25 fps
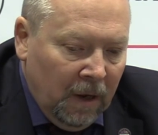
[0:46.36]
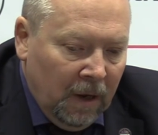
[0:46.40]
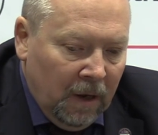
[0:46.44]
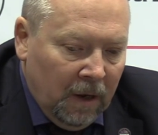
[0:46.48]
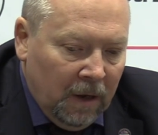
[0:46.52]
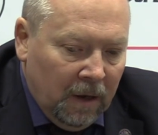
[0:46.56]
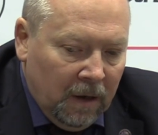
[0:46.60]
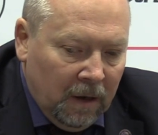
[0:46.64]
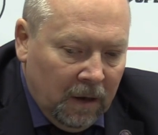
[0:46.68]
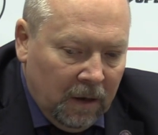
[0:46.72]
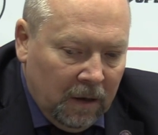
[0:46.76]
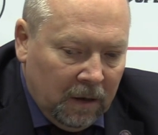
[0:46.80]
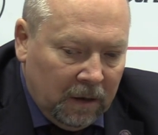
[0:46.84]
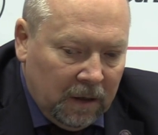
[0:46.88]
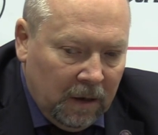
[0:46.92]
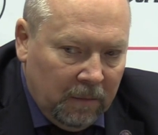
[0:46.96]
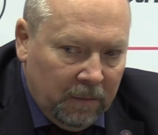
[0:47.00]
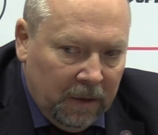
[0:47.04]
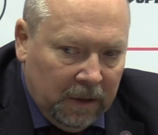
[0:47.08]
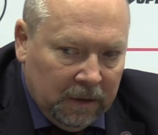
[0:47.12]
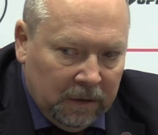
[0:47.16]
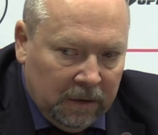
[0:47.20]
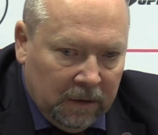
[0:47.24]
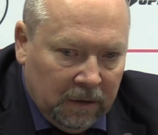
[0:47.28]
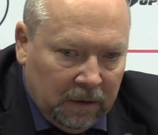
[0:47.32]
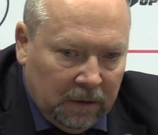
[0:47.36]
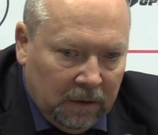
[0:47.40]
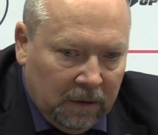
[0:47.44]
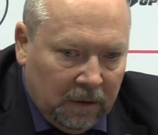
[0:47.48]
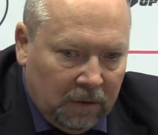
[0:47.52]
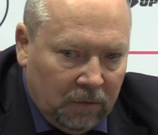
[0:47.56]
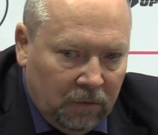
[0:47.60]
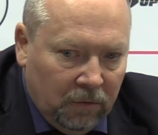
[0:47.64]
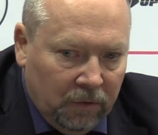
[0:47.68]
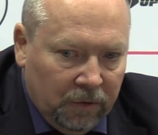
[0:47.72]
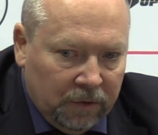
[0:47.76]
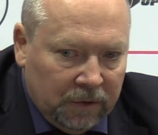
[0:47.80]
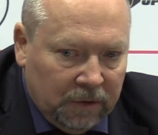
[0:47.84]
Команда
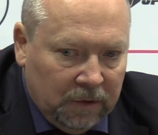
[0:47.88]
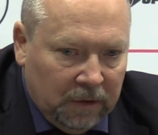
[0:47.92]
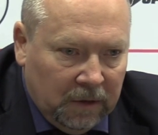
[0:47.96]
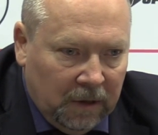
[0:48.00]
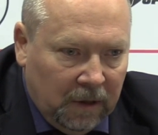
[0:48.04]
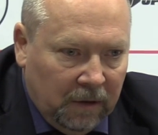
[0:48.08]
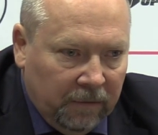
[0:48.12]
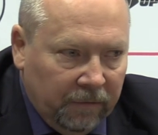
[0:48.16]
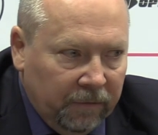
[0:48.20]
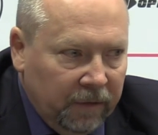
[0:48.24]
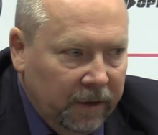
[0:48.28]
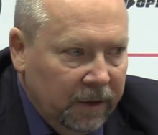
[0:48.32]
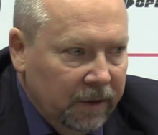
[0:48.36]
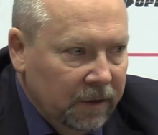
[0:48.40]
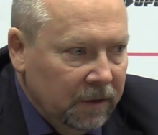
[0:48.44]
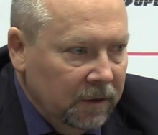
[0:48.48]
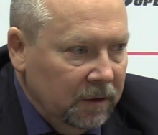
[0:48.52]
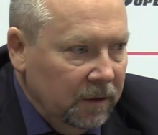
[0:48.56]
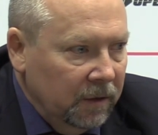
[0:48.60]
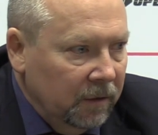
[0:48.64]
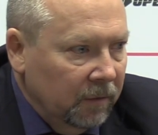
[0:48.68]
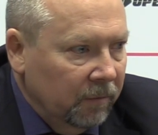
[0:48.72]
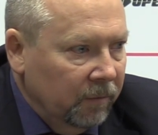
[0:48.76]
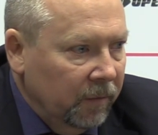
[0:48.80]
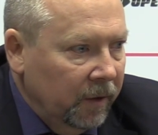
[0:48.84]
находится на выезде.